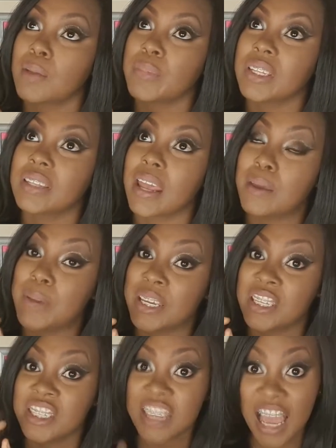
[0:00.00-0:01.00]
también trae
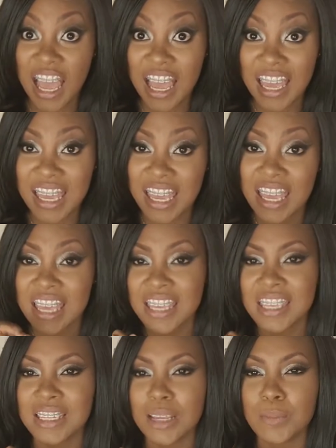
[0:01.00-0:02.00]
maquillaje
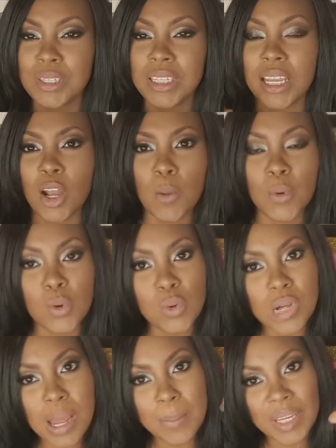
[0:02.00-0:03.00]
y también trae como
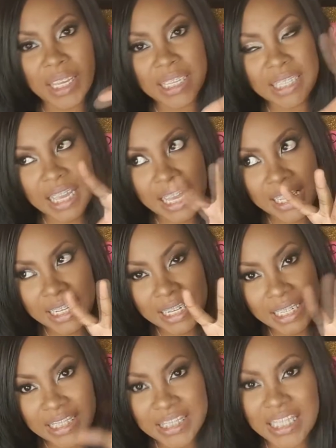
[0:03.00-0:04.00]
una pequeña
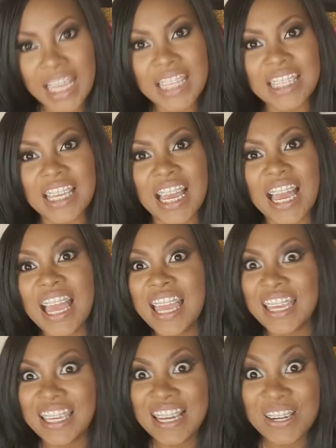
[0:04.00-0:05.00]
reseña.
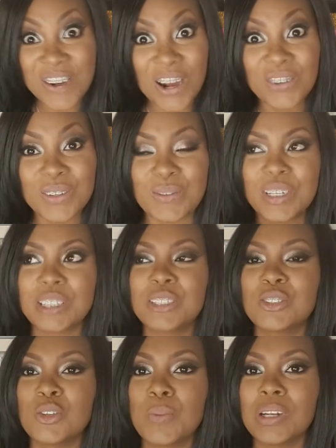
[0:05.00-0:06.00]
Y wow, me
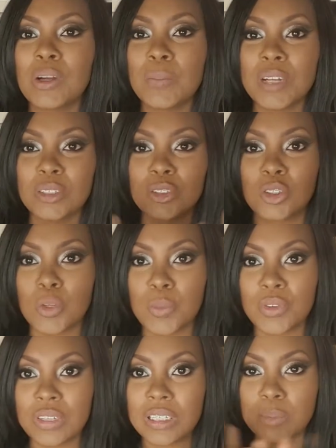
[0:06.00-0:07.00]
parece súper completo, estoy
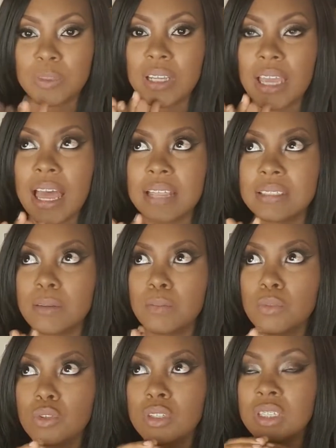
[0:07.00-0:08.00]
muy feliz porque
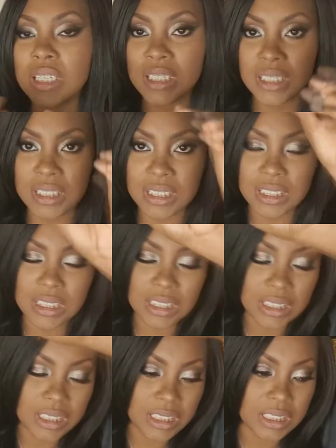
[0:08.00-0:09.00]
hace
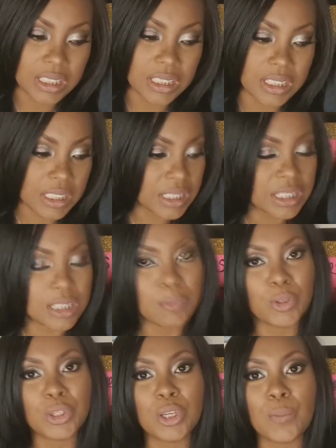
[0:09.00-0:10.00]

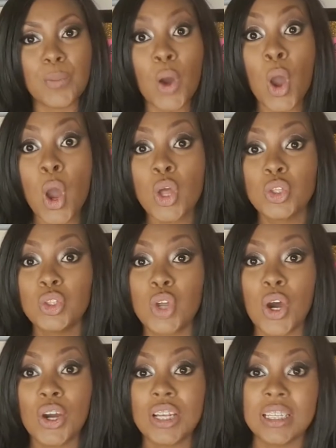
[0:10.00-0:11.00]
muchísimo tiempo
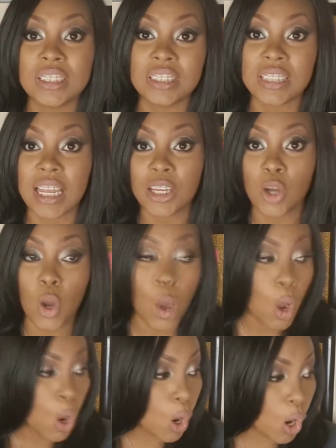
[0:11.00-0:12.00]
no les
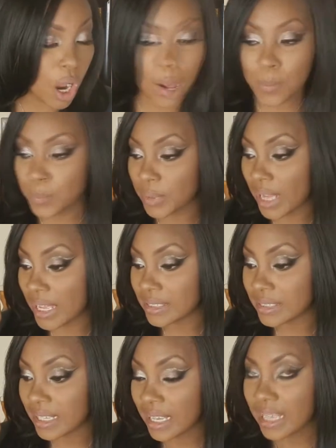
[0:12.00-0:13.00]
traigo
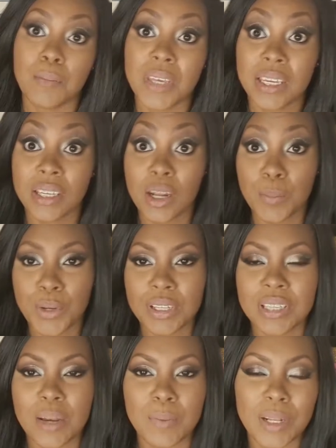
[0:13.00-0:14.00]
compras. También quiero
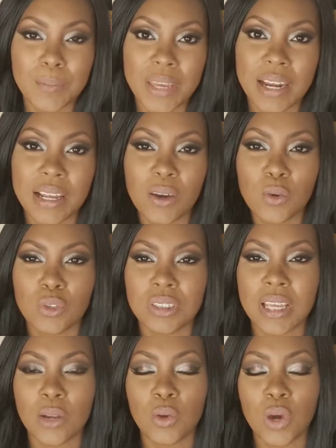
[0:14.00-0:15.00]
aprovechar para enviarle un
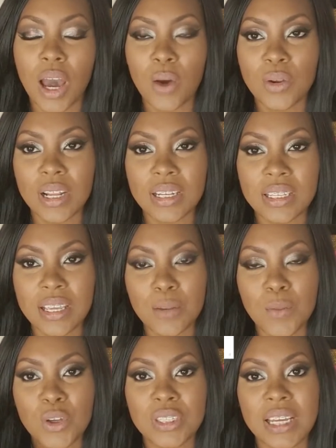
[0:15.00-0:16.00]
saludo a una niña
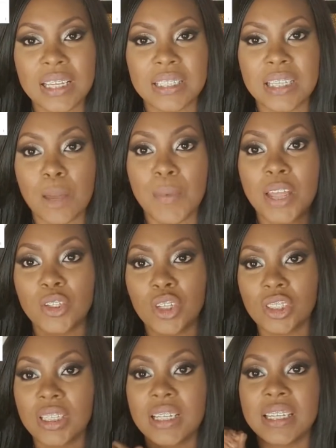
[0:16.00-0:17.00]
hermosa que se llama
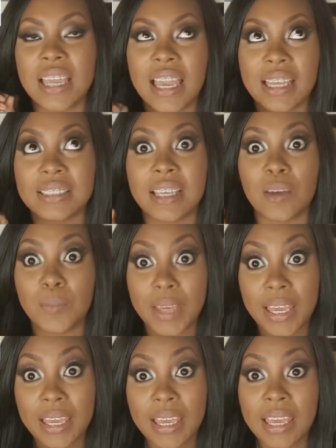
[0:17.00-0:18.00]
Jocelyn SB,
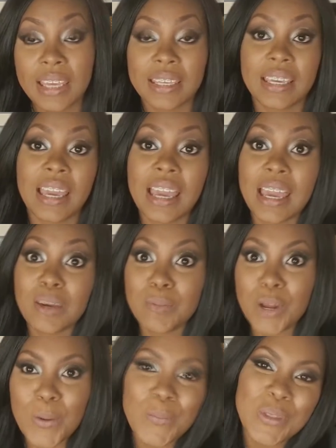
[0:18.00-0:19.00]
que
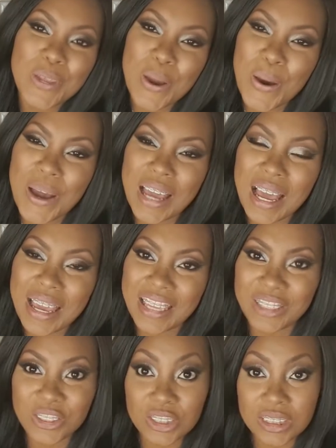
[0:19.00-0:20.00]
me lo pidió.
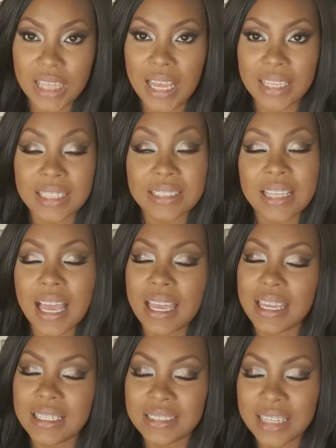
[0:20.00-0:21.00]
Entonces aquí
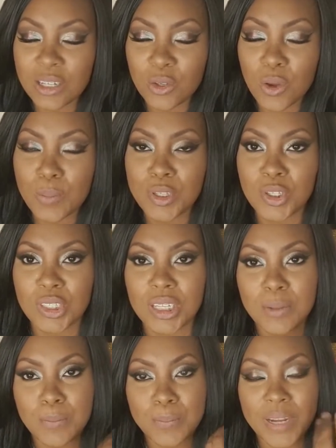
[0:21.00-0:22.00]
está el saludo, mi
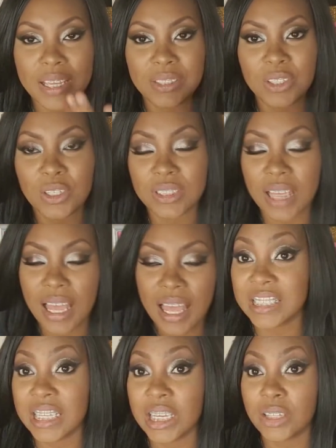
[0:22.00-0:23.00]
Jocelyn preciosa.
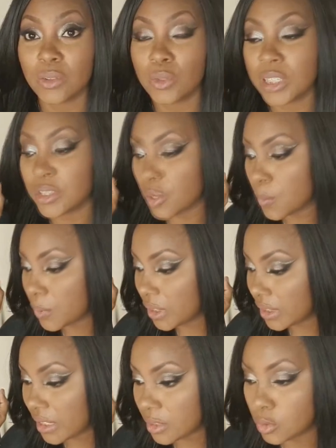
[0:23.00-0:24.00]
Hice unas
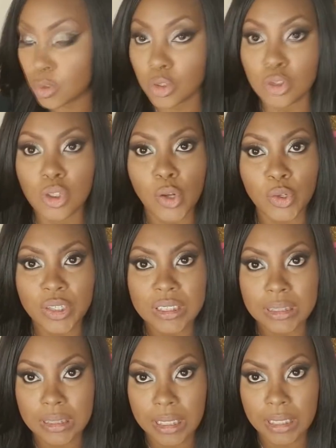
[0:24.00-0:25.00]
compritas, no son
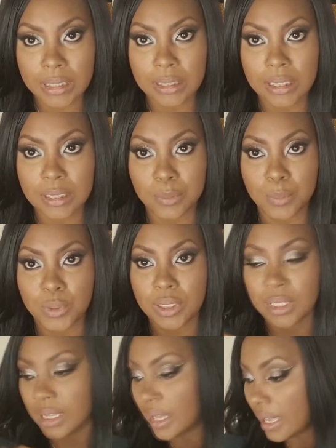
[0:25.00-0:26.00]
recientes
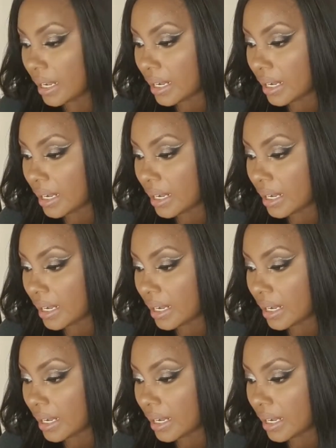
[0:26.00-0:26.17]
porque